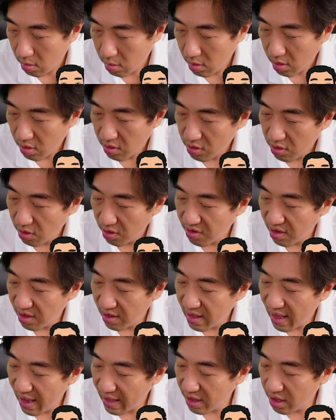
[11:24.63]
ส่วนสี
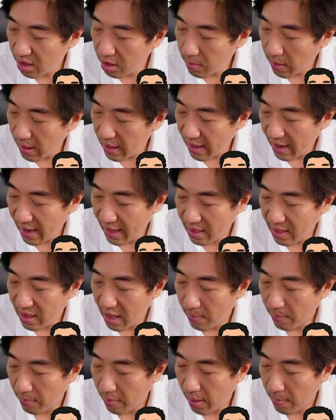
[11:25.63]
แดงนี่คือพลังงาน
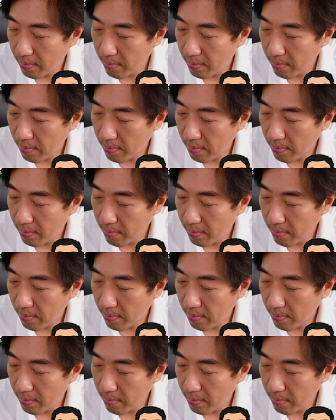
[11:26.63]
ต่ำครับ